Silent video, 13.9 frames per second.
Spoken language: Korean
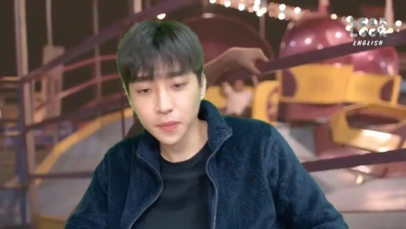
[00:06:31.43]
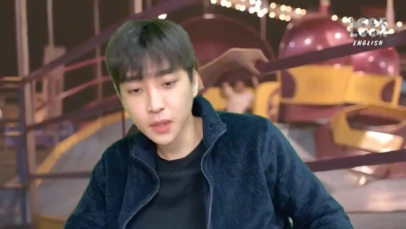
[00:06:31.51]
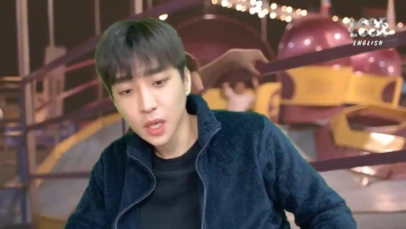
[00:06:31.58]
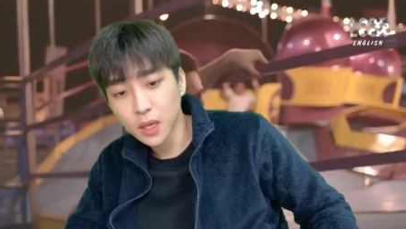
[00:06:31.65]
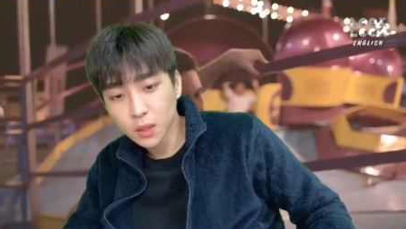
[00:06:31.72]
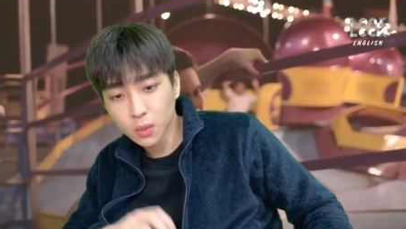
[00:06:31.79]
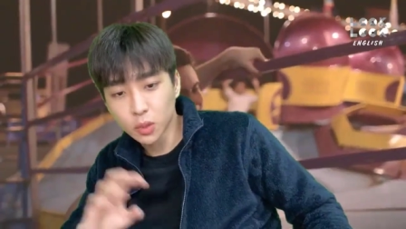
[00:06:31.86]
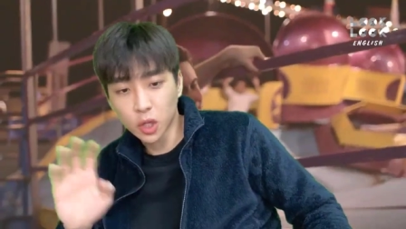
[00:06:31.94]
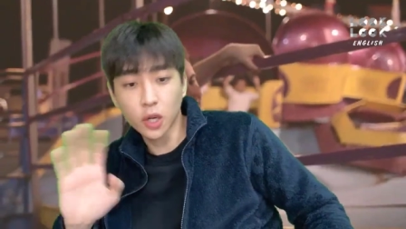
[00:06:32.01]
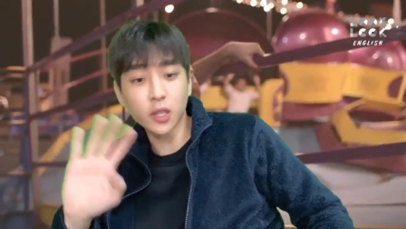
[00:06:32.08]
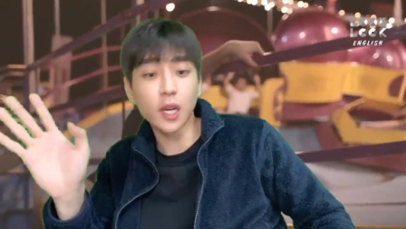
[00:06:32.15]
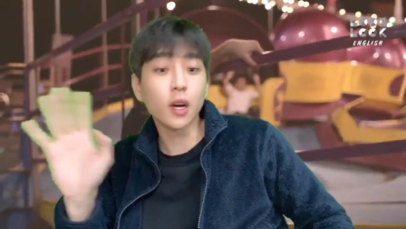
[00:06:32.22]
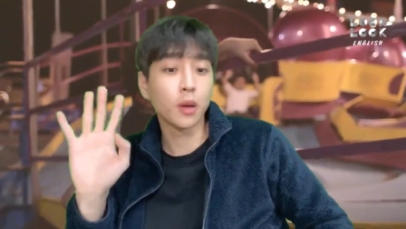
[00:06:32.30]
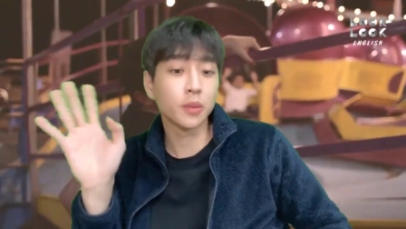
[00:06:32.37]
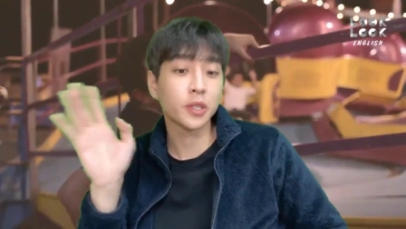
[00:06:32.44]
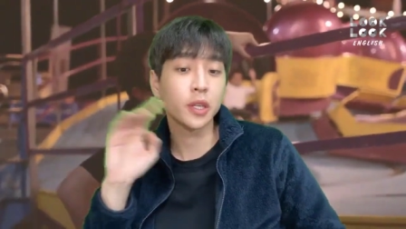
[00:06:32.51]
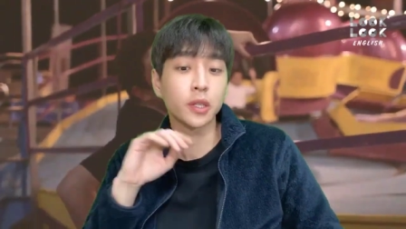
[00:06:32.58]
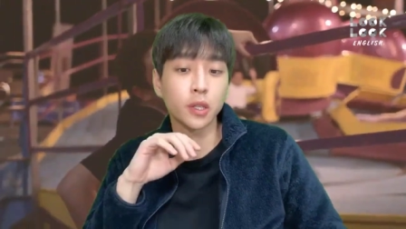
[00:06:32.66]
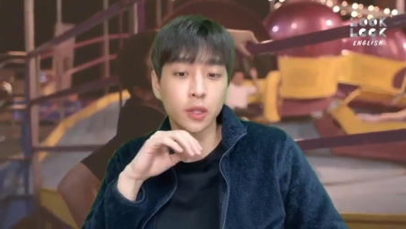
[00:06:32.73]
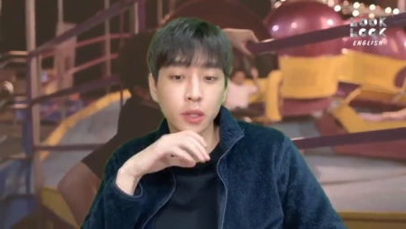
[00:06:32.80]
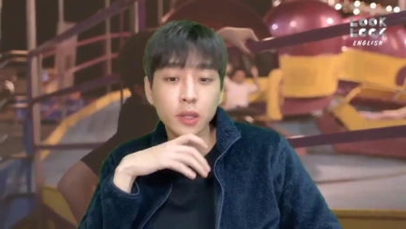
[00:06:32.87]
뭐 전혀 상관없어요.
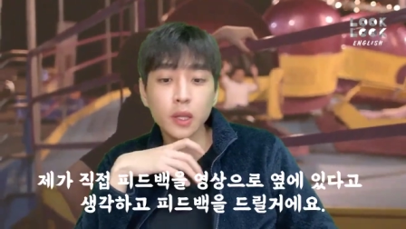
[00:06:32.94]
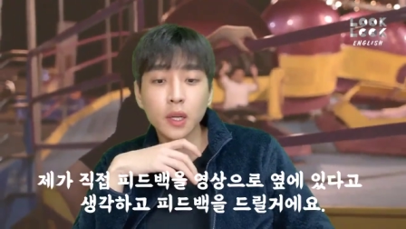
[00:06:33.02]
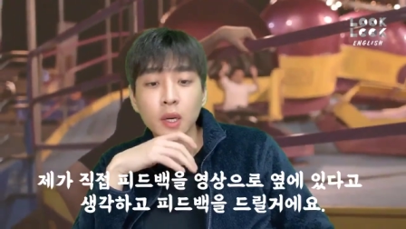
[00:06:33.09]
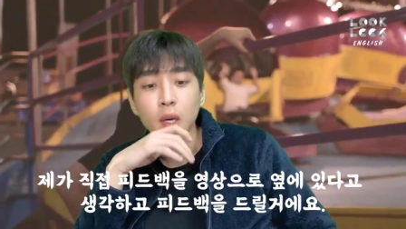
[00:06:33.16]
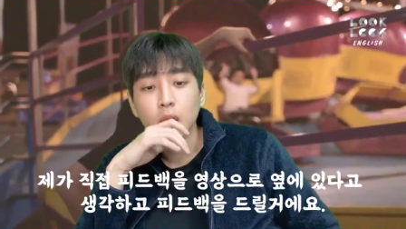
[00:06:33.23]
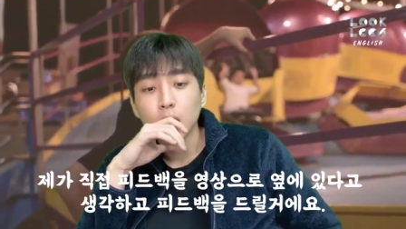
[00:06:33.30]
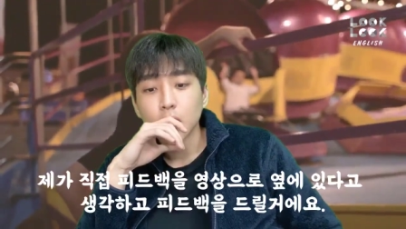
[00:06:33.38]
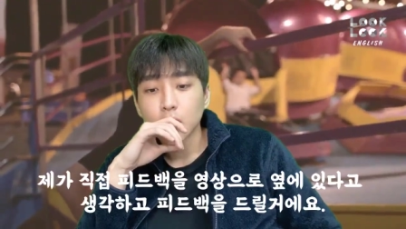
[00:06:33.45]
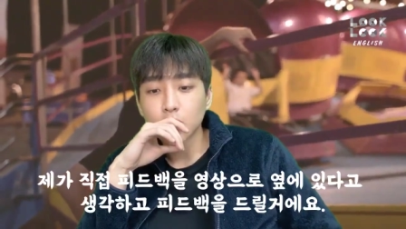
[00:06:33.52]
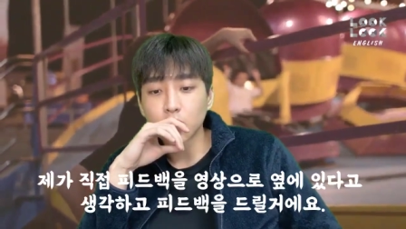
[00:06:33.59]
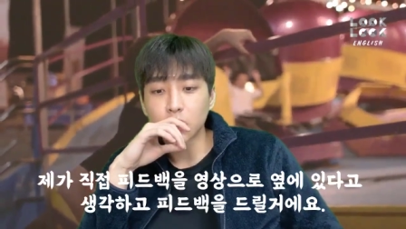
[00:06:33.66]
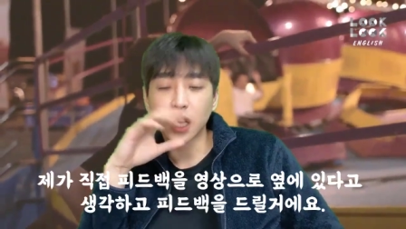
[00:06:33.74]
그거는. 그리고 제가